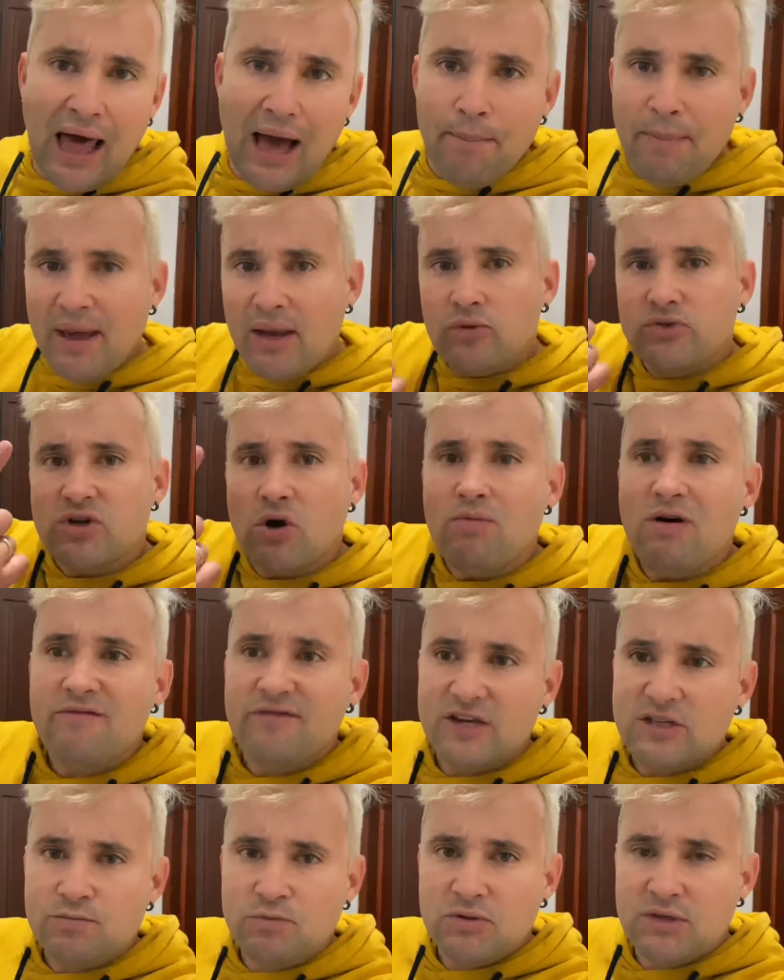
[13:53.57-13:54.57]
pra ela usar uma
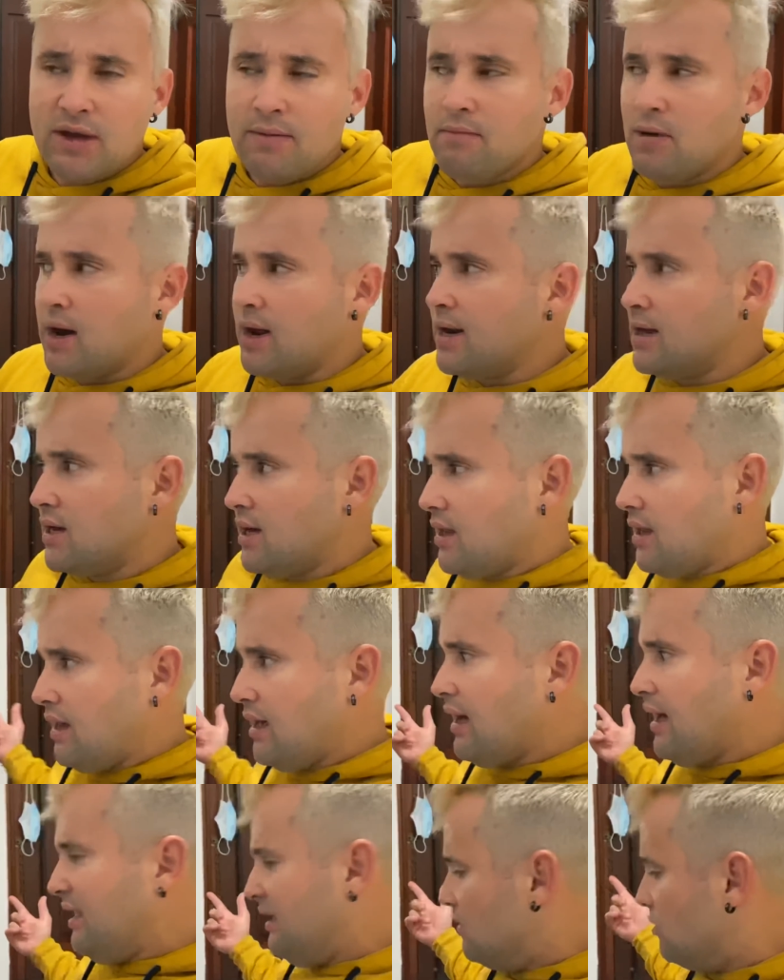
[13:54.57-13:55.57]
vez por semana. É,
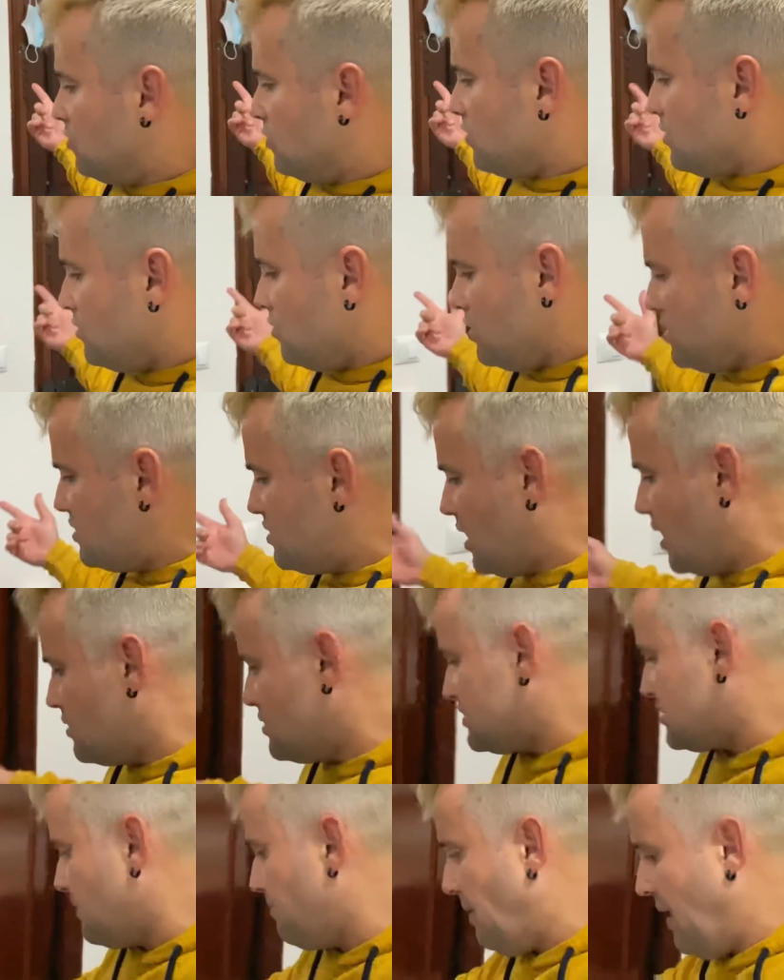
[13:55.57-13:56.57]
aí eu não entendo
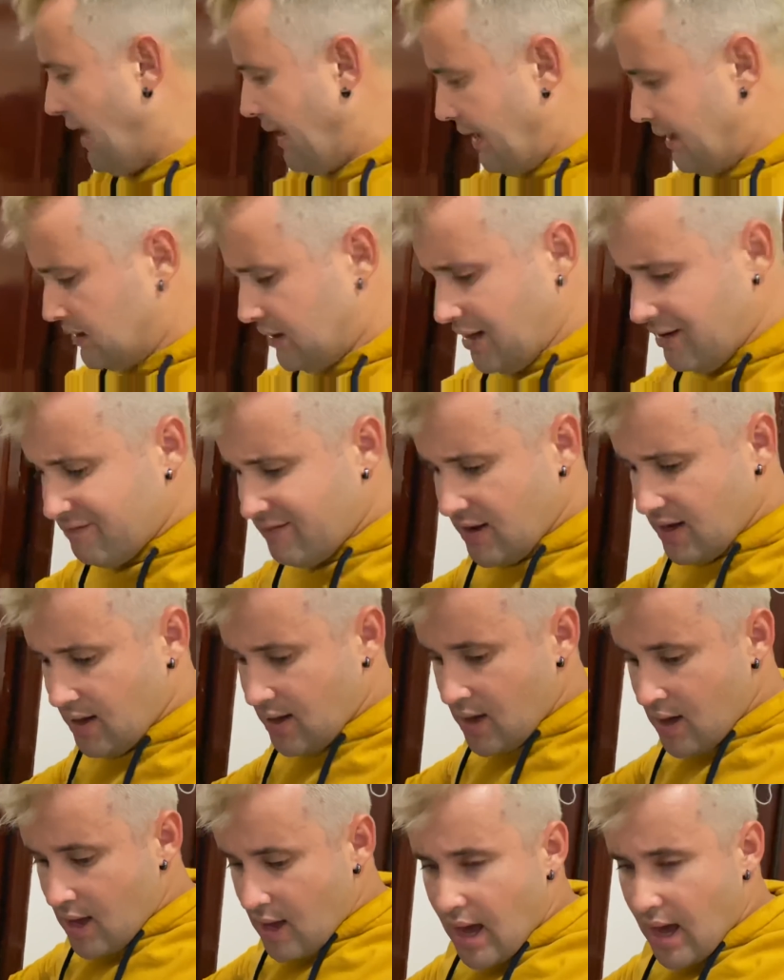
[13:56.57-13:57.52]
essa parada, né, velho?